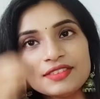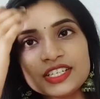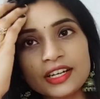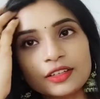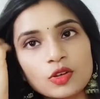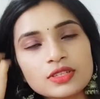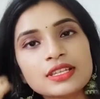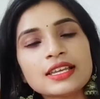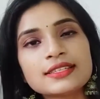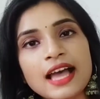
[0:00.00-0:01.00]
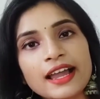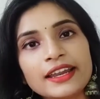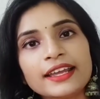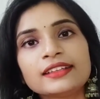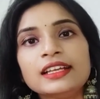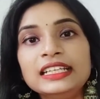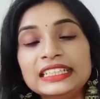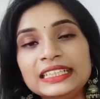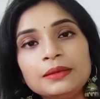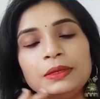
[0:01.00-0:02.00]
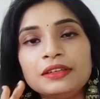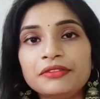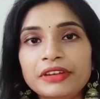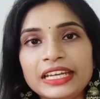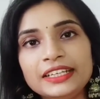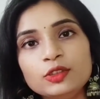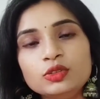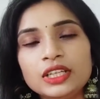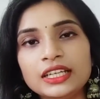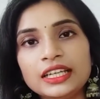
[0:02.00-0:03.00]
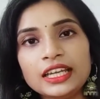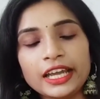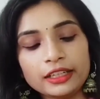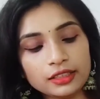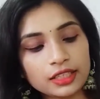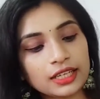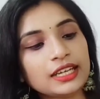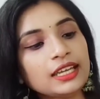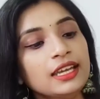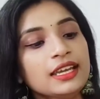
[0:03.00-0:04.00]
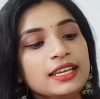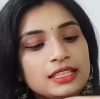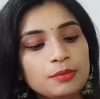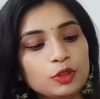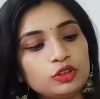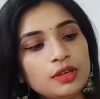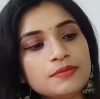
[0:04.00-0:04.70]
విషయానికి వస్తే ఈ శారీ అయితే లిటిల్ బిట్ వెయిట్ ఉందండి ఎందుకంటే ఇది మొత్తం